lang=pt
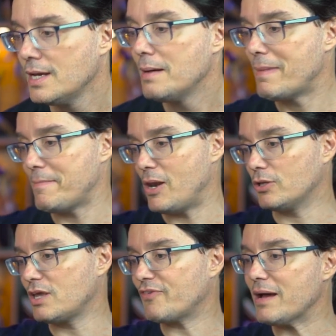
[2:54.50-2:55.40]
Mas melhor
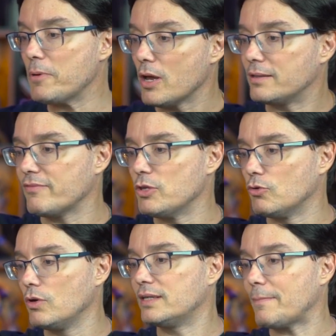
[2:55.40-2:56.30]
do que ficar. Pô, ele tá
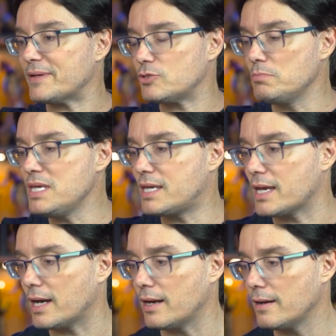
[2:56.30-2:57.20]
vendo? Ele tá parecendo um Mickey,
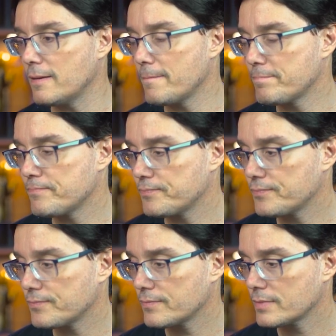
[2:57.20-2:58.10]
cara. Cara, que... ele tem um
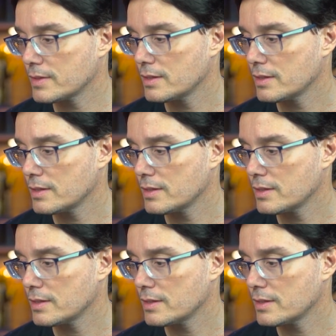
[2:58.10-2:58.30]
surround.